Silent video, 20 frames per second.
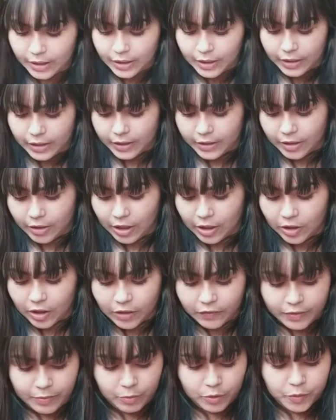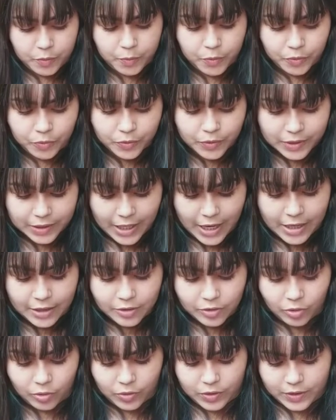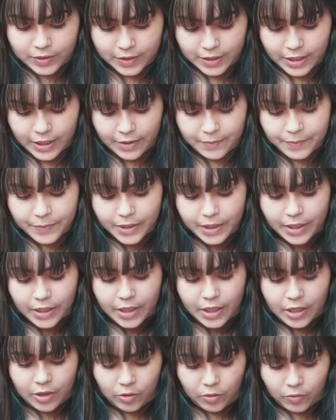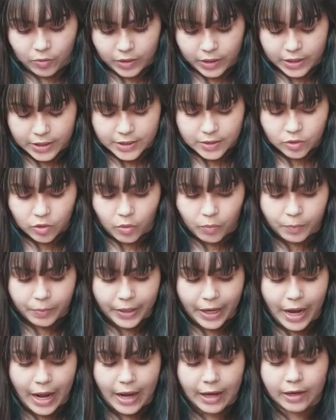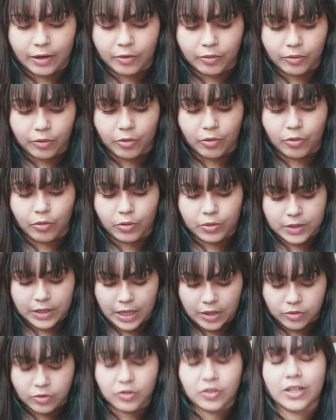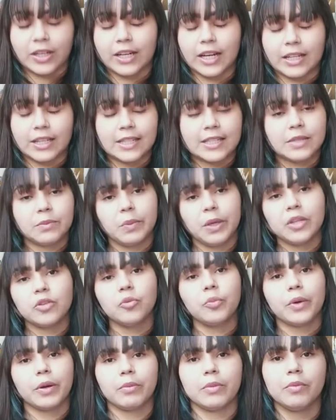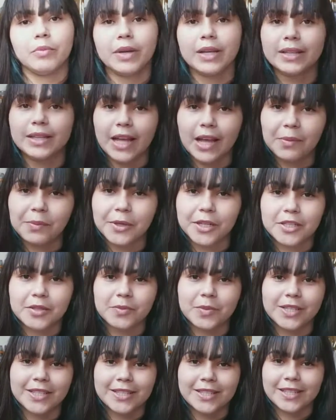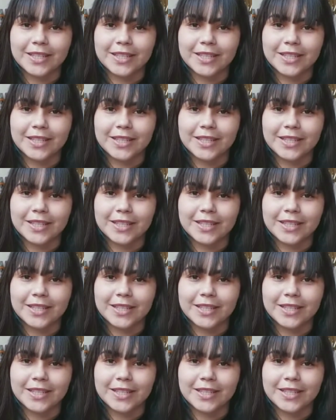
Então agora vamos para os cartões, né? Eu quis comprar os cartões de agradecimento para me mandar para as minhas